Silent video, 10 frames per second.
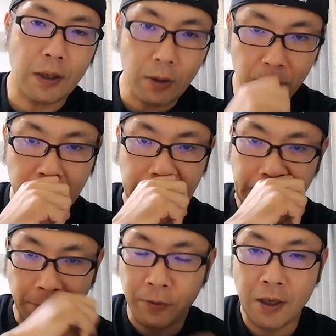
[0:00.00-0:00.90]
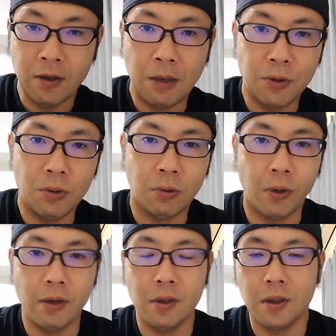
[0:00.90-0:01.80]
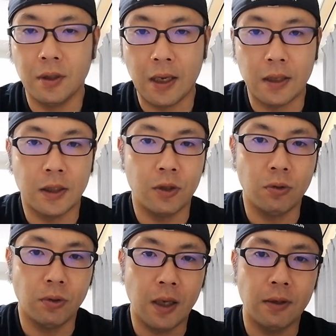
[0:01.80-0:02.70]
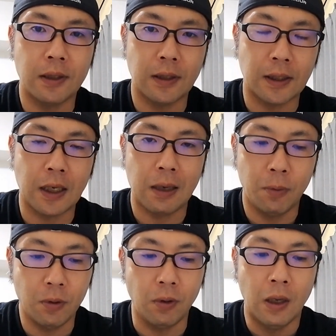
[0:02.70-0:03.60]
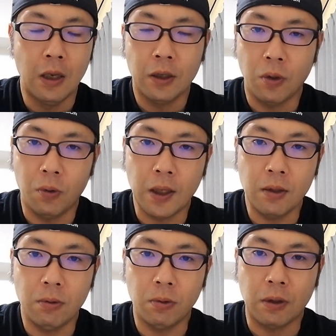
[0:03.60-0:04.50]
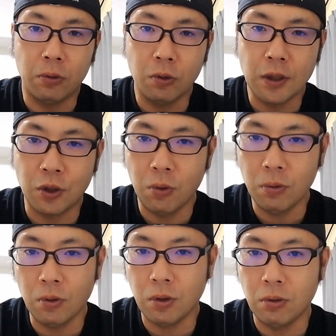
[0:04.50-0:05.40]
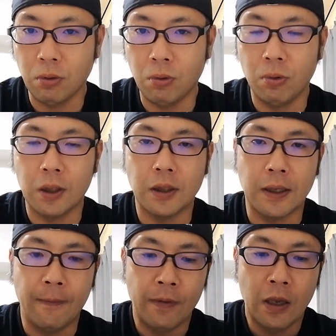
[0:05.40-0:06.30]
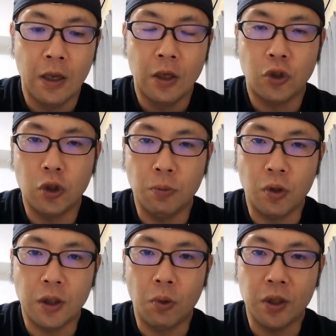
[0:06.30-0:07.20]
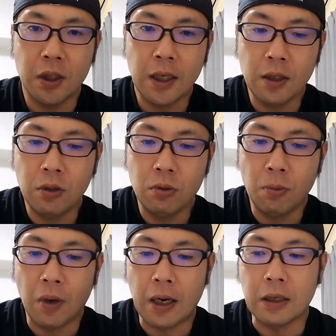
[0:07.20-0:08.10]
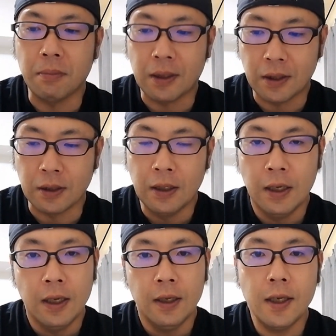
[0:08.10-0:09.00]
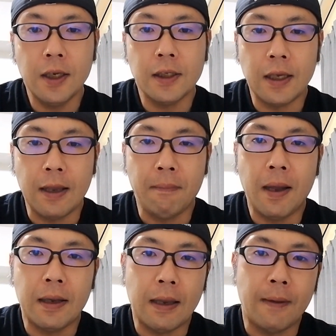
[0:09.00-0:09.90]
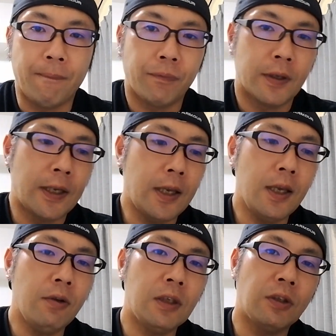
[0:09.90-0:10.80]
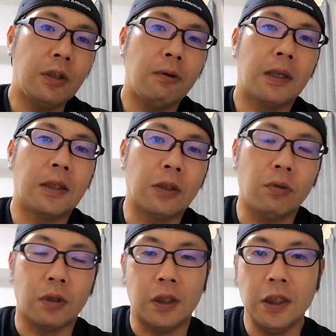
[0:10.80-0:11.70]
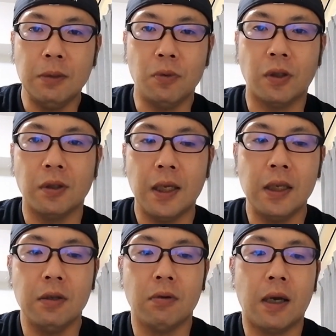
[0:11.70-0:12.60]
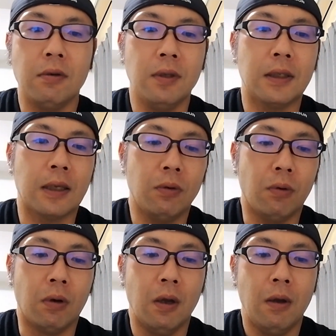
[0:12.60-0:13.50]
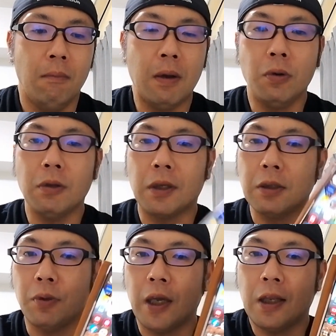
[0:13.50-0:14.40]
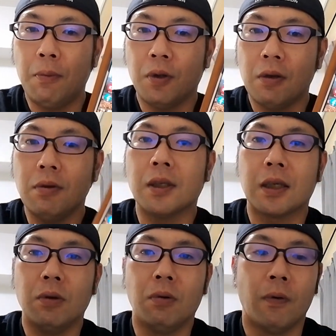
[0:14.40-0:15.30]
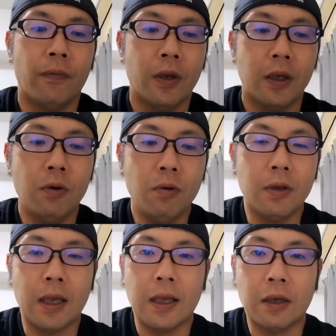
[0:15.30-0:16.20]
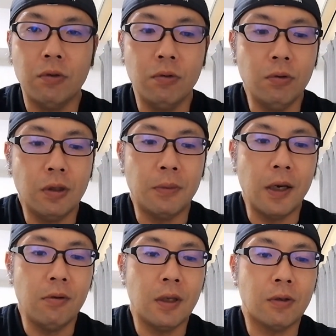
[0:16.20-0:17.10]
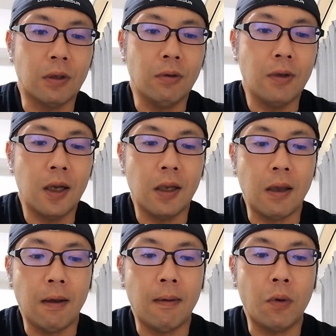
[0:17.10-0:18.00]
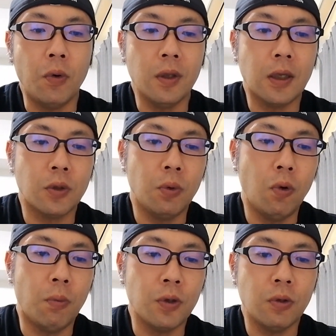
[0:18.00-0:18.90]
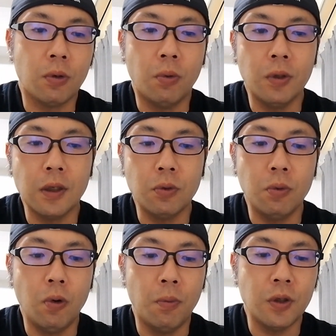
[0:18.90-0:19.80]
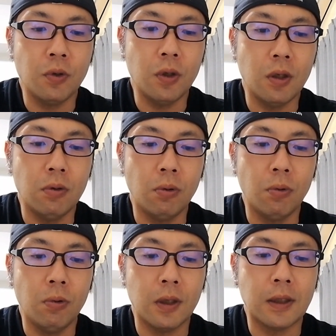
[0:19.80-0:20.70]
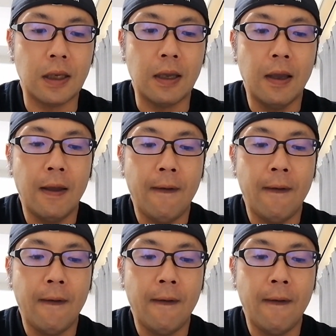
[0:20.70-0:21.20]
2人ともですね、ゴールデングラブ賞を取れる、ね、実力のあるですね、坂本、京田ということで、今年はショートっていうところをですね、注目してほしいなっていうのもあります。でですね、まあね、セ・リーグについてはですね、ちょっと記事も少ないっていうのがあるんですけど、まあ、こういった私も携帯持ってるんですけど、いろいろね、野球ニュース見れるんですよね。その中で、あこういった情報面白い、こういった情報面白いっていうところをですね、